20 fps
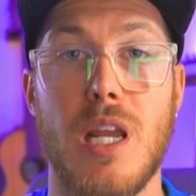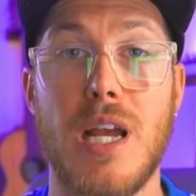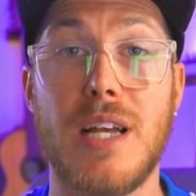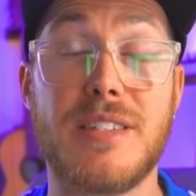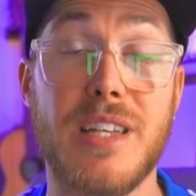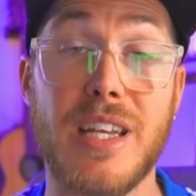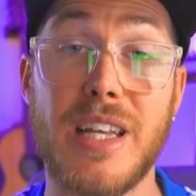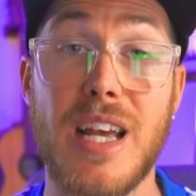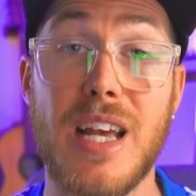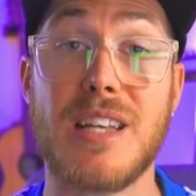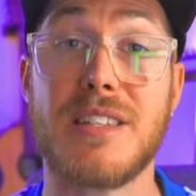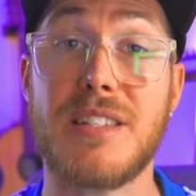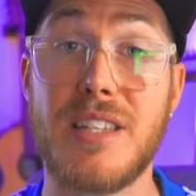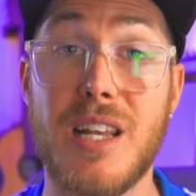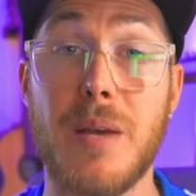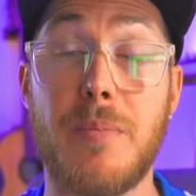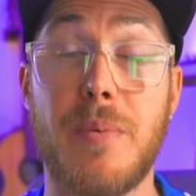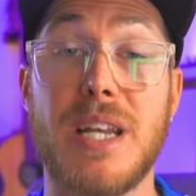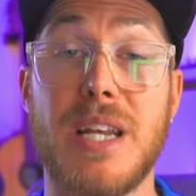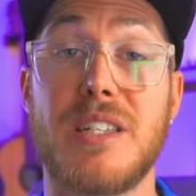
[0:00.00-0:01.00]
Así que nada, si
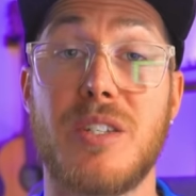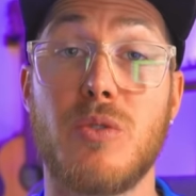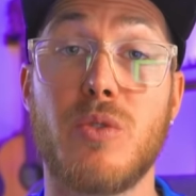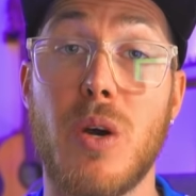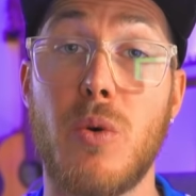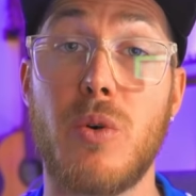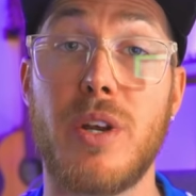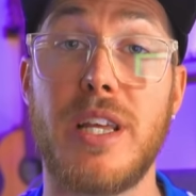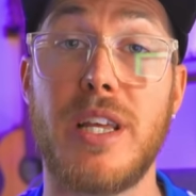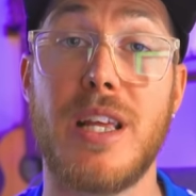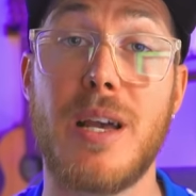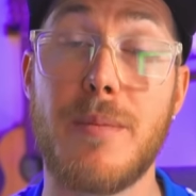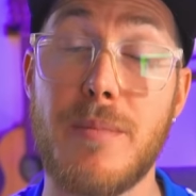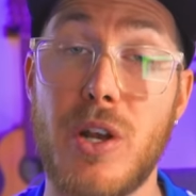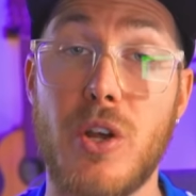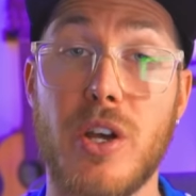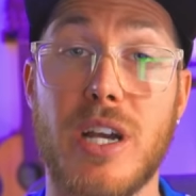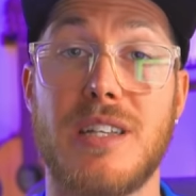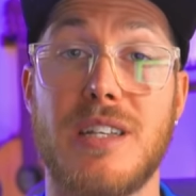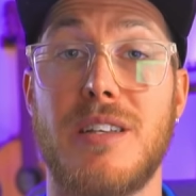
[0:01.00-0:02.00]
les parece una buena idea, me
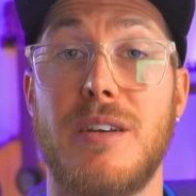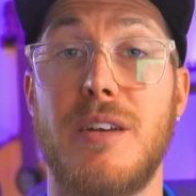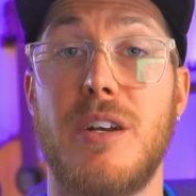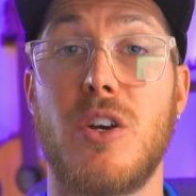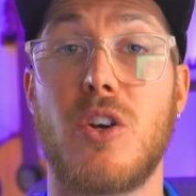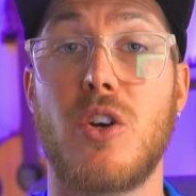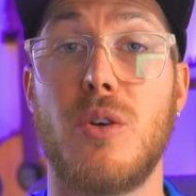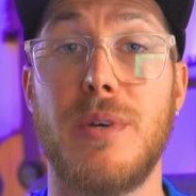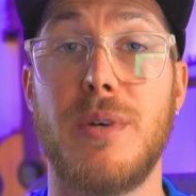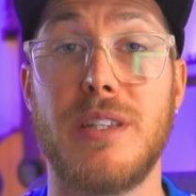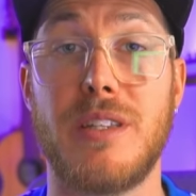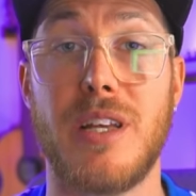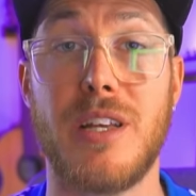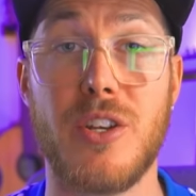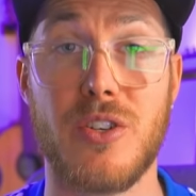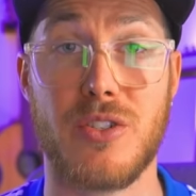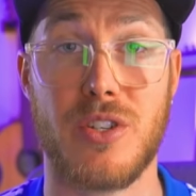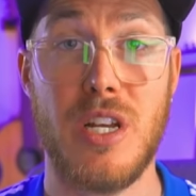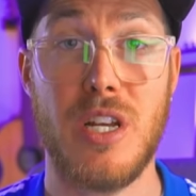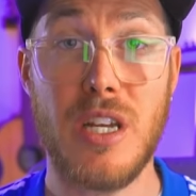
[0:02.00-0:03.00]
lo dejan saber en los
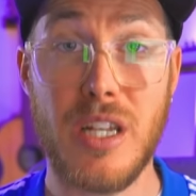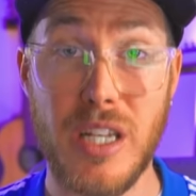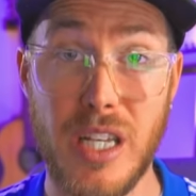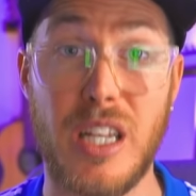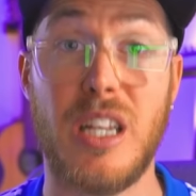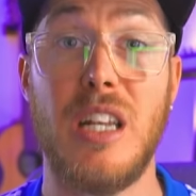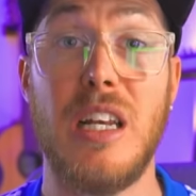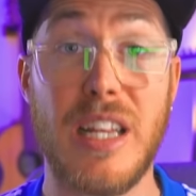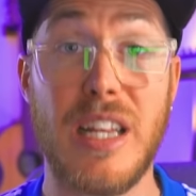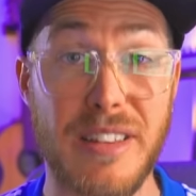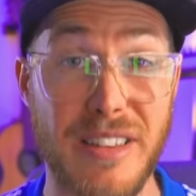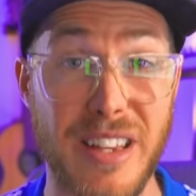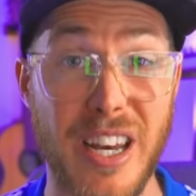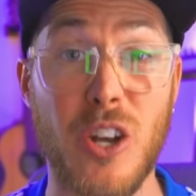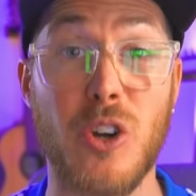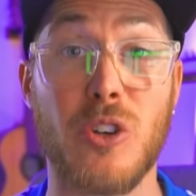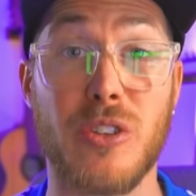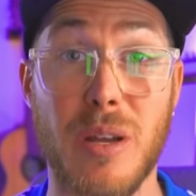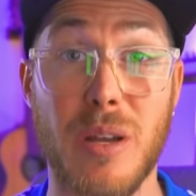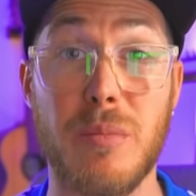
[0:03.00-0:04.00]
comentarios y les
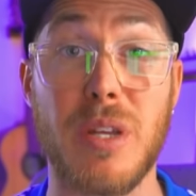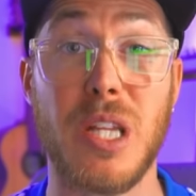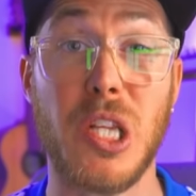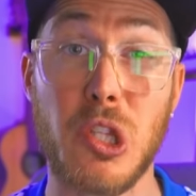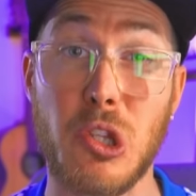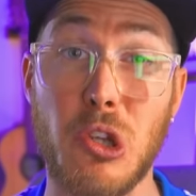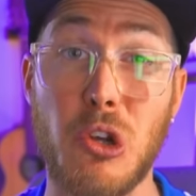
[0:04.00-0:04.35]
traigo también